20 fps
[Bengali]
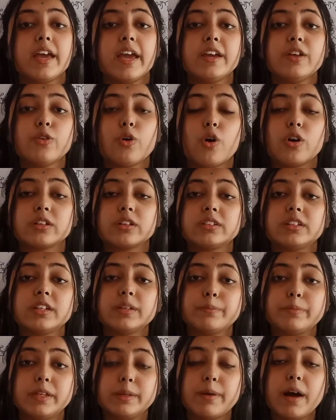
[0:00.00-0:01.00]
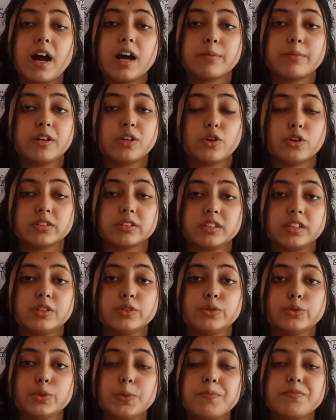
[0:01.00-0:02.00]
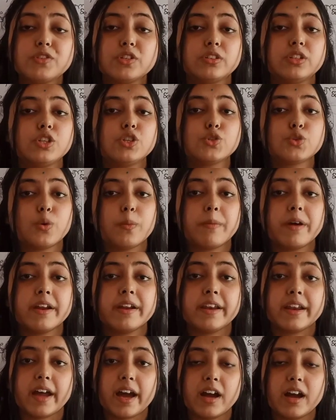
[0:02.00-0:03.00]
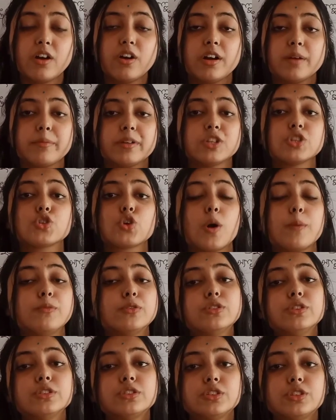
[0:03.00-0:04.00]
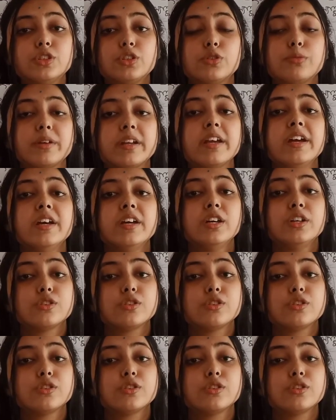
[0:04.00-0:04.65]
এই রক্তের বিভাগ বা রক্তের গ্রুপ যদি সমান না হয় মানে সমগোত্রীয় মানে